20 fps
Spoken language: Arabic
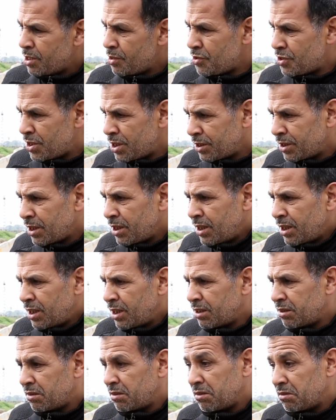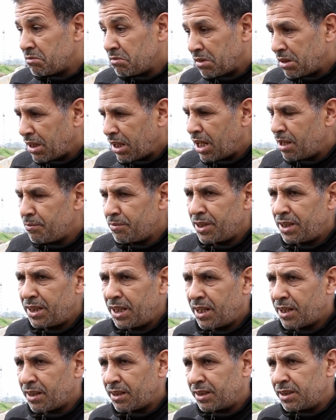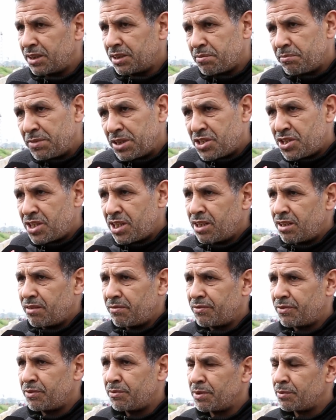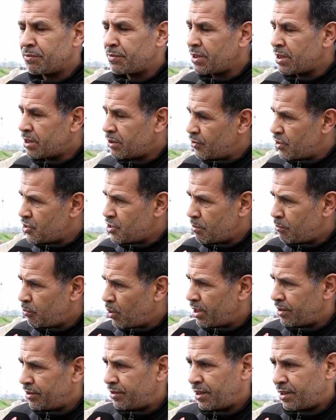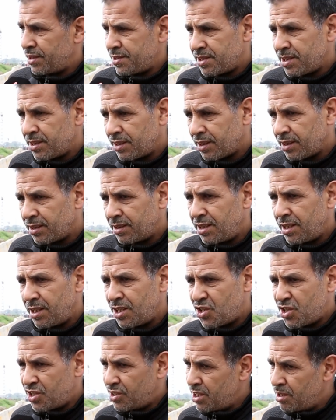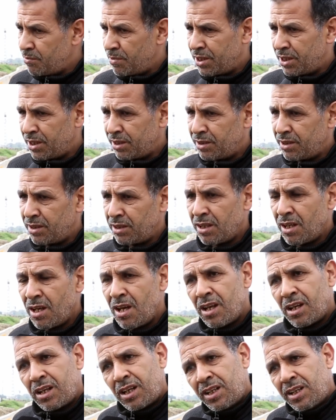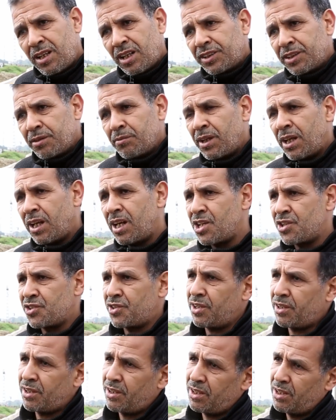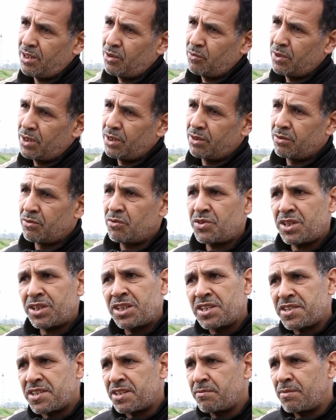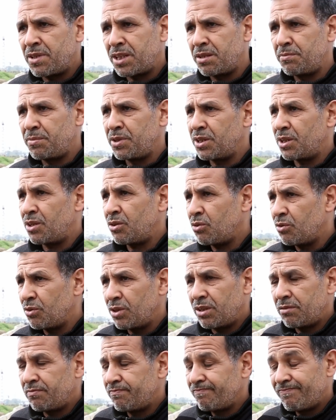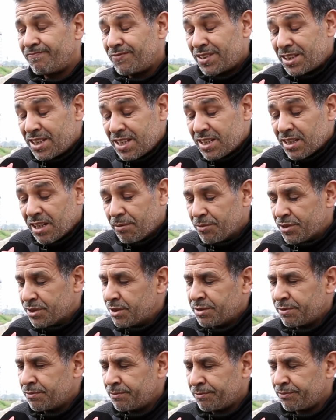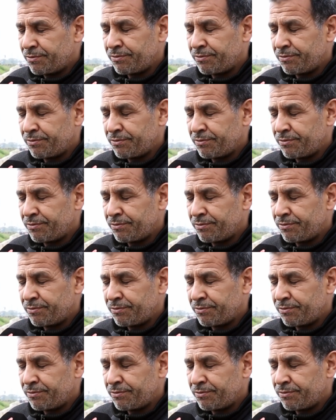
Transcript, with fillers: جيت انا القلب ديالي حرقني تمي جاي نتفاجئ بواحد الدري صديق ديالي شدني من يدي قال لي عظم الله اجرك راه الوالي جاتني صدمه كبيره اخويا تصدمت